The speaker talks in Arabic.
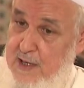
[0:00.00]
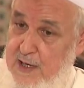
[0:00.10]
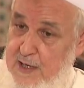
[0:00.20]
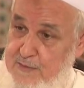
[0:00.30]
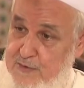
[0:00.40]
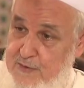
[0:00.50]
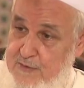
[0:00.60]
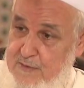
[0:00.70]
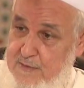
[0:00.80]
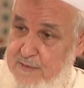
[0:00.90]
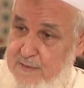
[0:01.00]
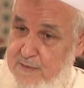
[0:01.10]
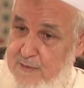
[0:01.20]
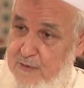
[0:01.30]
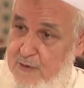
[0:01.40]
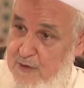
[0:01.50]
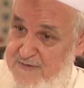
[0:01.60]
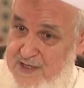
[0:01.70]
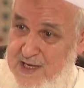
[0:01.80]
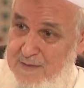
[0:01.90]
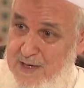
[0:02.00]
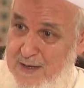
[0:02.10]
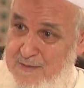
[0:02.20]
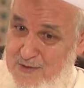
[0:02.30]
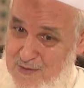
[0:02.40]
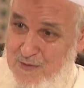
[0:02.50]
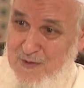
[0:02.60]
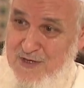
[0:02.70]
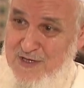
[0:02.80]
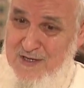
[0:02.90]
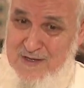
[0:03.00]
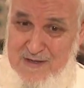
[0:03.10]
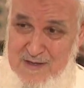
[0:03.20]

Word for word: الحمد والافتتاح بالحمد هو كل شيء